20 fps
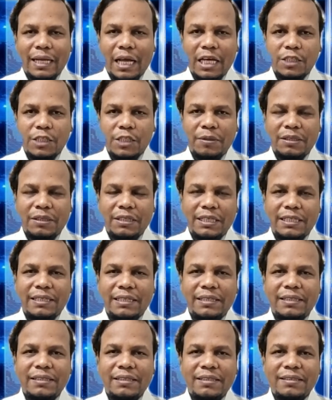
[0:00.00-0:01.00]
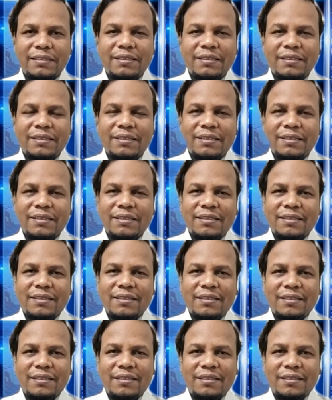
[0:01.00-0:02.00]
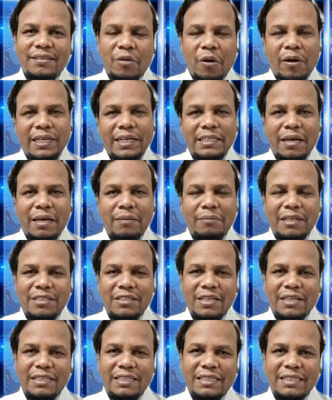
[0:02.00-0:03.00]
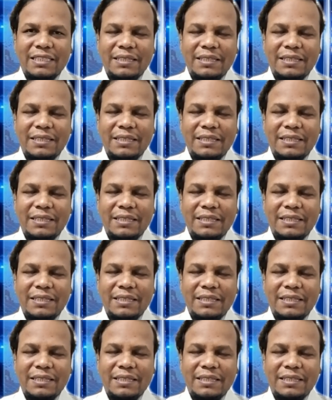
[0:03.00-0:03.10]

হাসপাতালে রকেট হামলা চালিয়েছে